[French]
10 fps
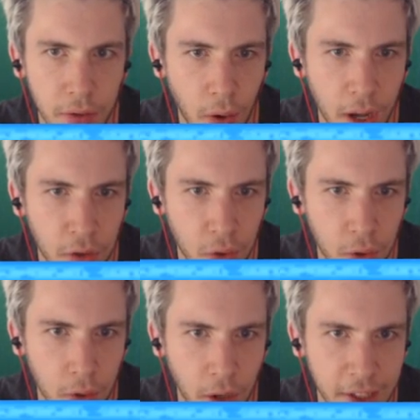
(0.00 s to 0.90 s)
Oh, la tour
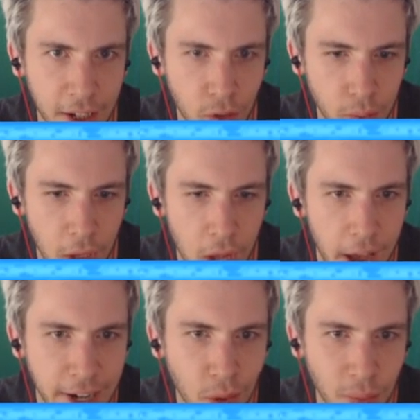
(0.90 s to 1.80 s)
de droite, elle tombe.
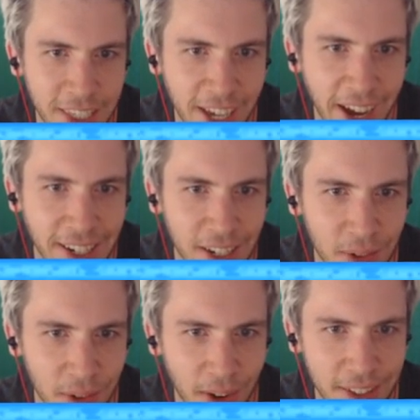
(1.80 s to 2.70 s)
Elle tombe direct, la
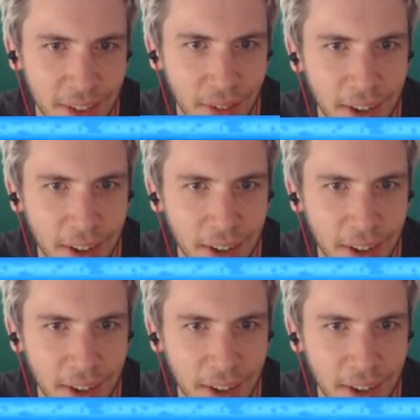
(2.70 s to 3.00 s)
tour de droite.